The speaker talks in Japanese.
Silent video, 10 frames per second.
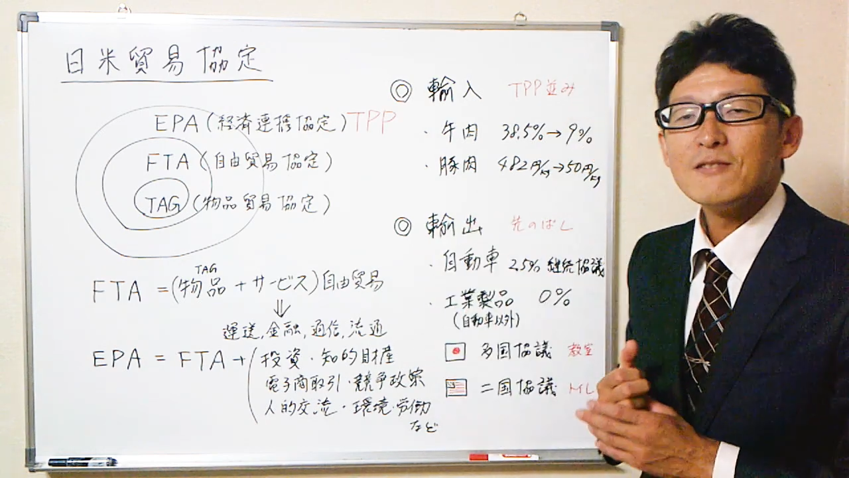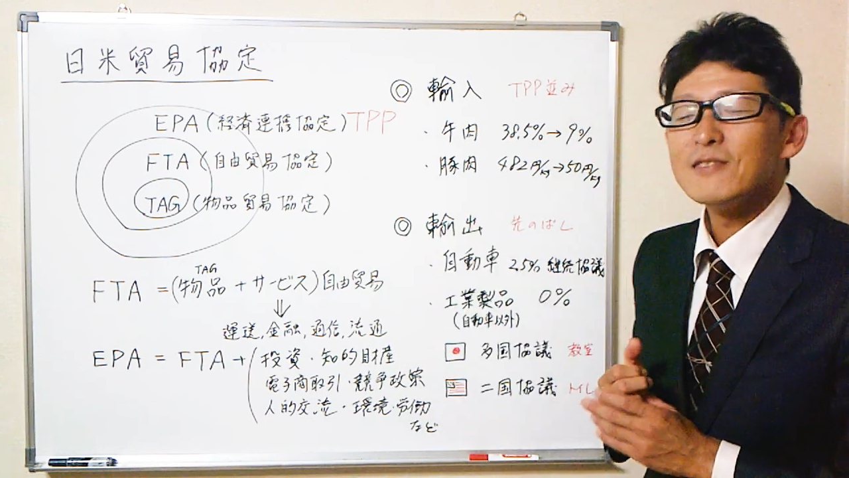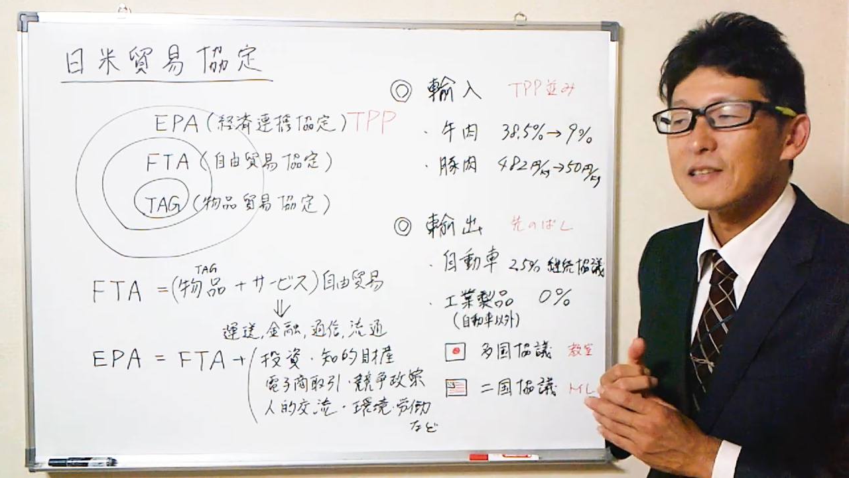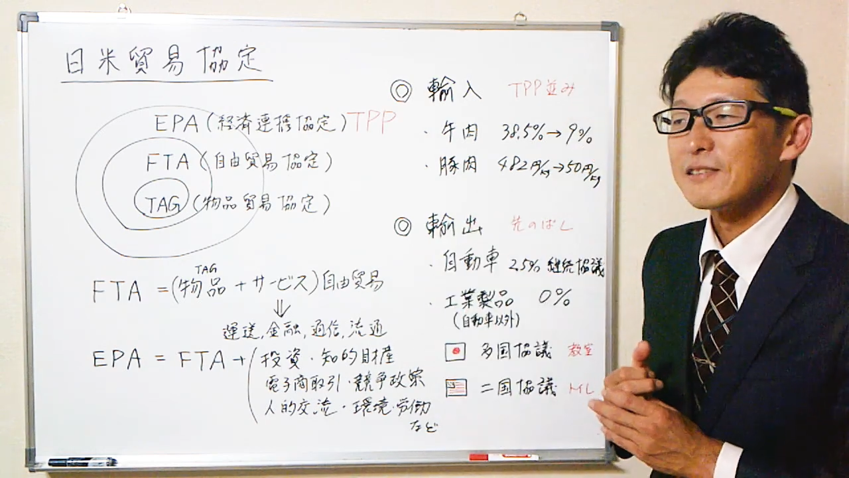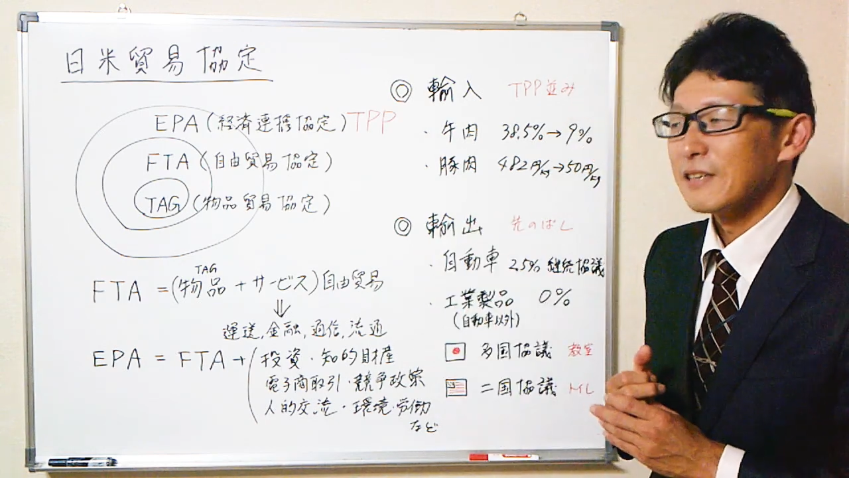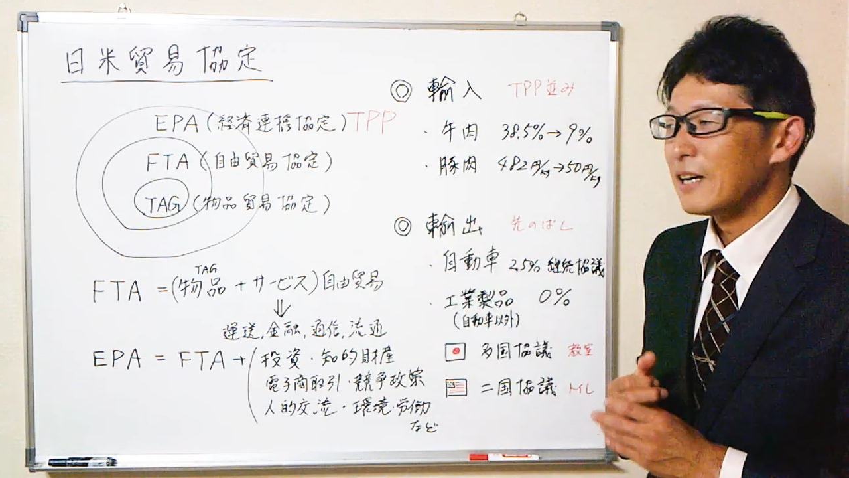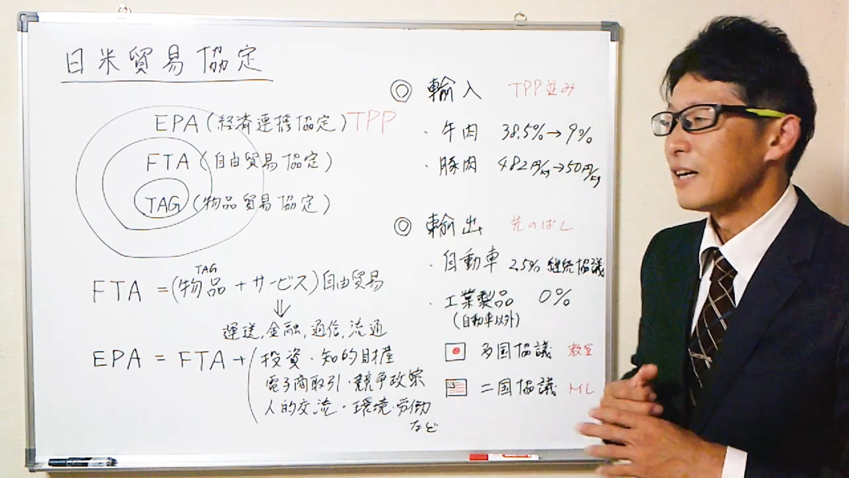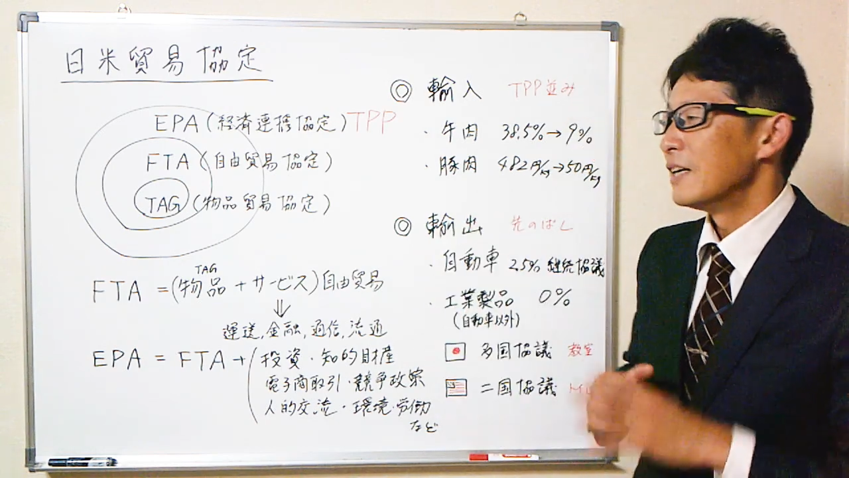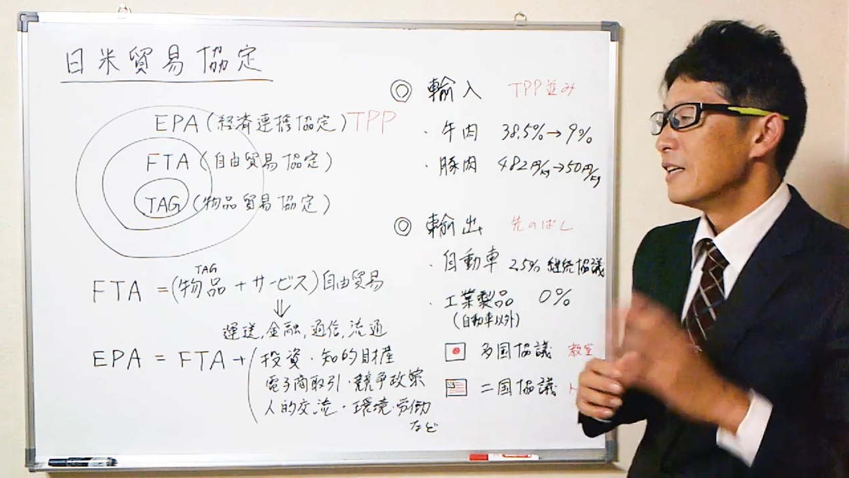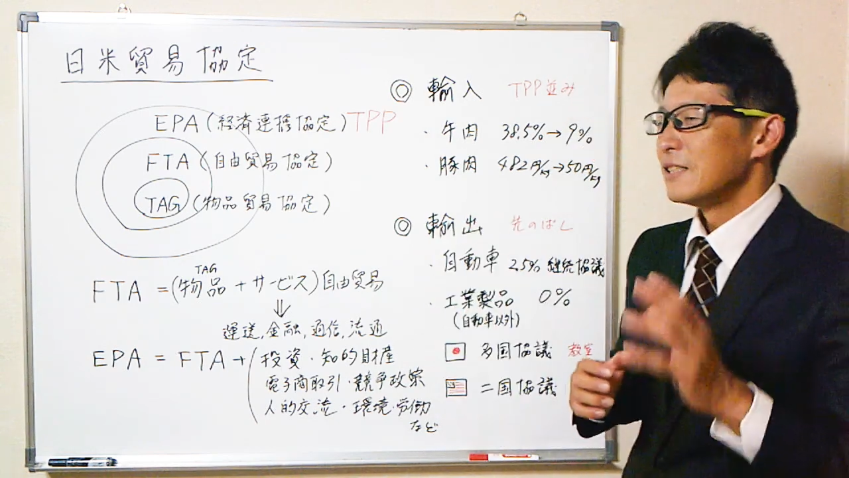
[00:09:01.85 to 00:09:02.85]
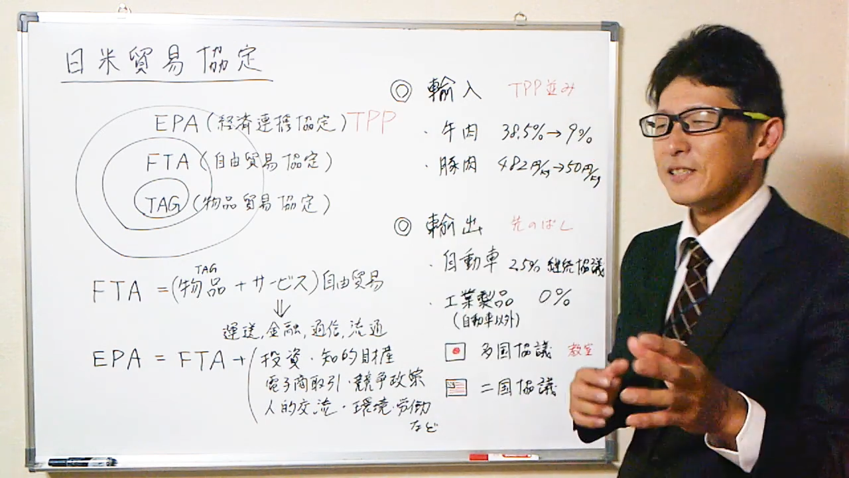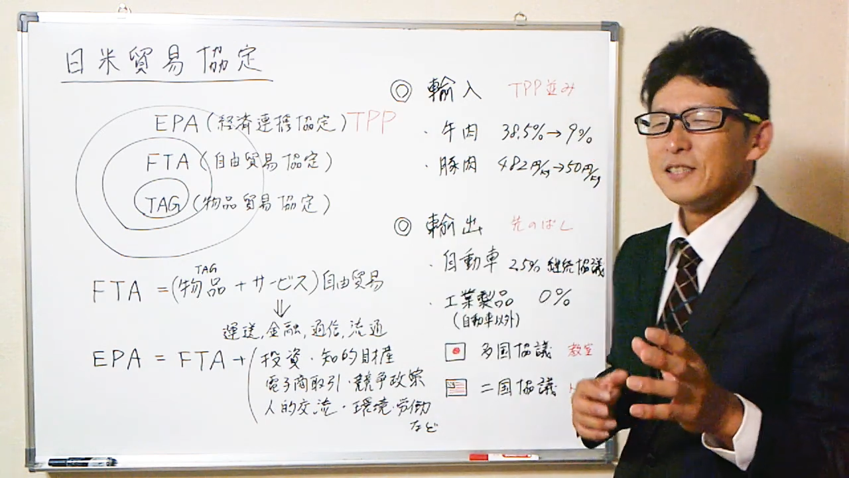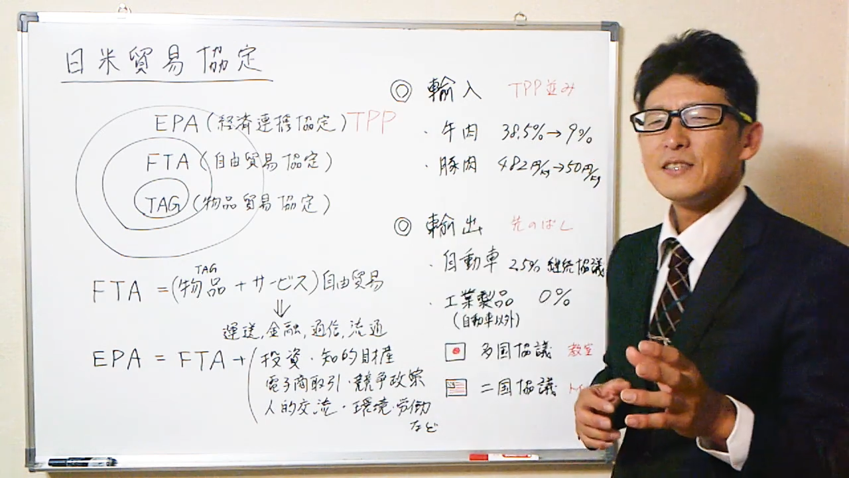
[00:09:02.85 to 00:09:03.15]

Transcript: るんですが実